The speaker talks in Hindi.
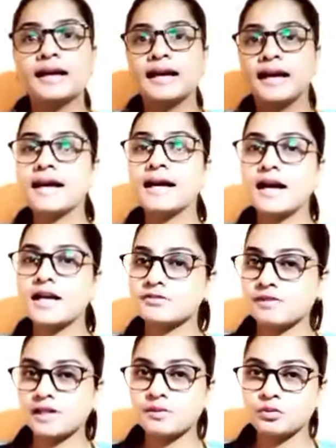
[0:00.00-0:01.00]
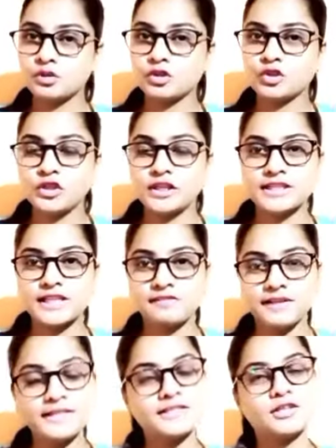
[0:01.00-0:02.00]
Hey guys, welcome to the Judicial
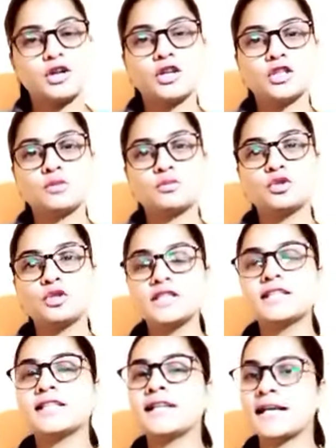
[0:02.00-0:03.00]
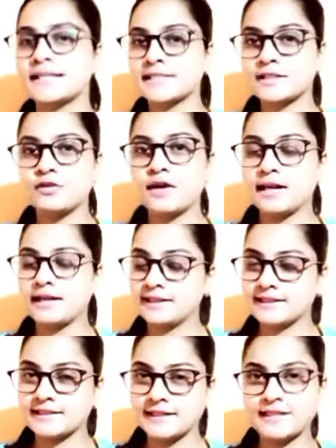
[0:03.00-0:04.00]
Wings, the knowledge of judiciary, executive and
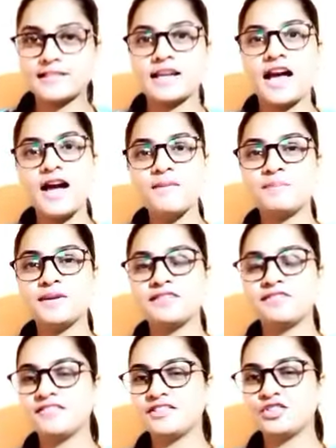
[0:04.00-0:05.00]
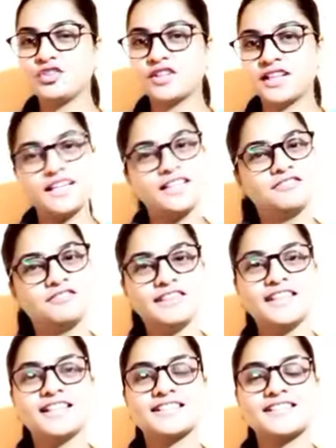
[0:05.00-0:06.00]
legislation. I am Pallavi with you again with
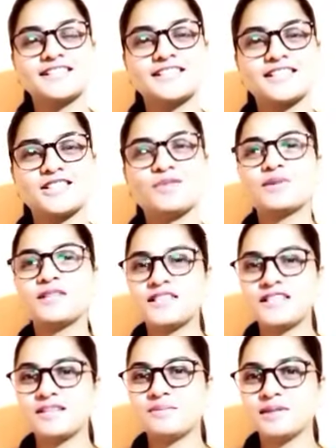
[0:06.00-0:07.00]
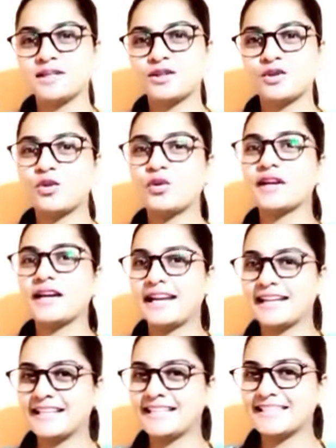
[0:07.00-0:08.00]
the lecture series of Indian Penal Code
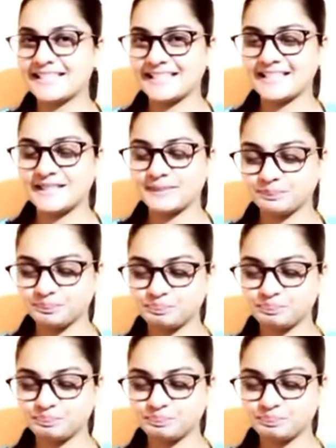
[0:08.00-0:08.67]
1860.